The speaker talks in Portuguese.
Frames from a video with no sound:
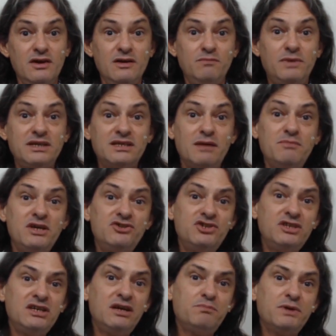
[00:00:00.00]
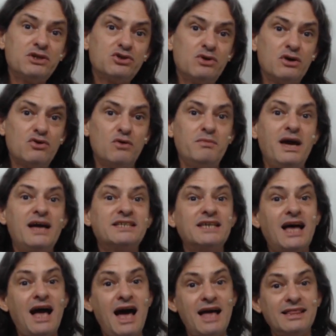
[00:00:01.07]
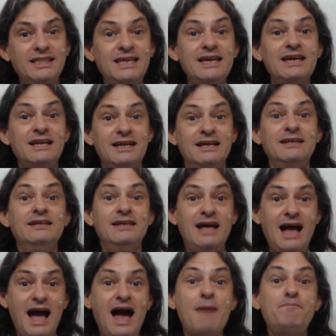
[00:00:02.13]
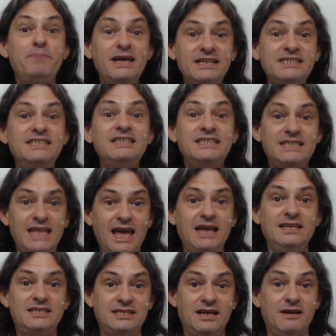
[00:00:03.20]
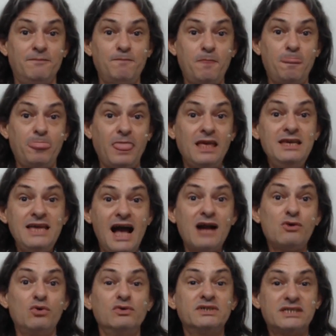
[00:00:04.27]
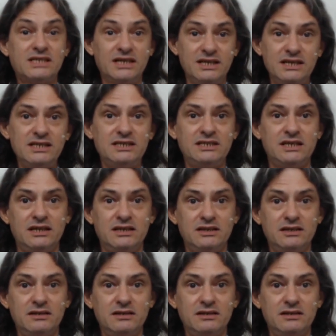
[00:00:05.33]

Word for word: Mas à medida que a pessoa começa a ter a persistência e a constância,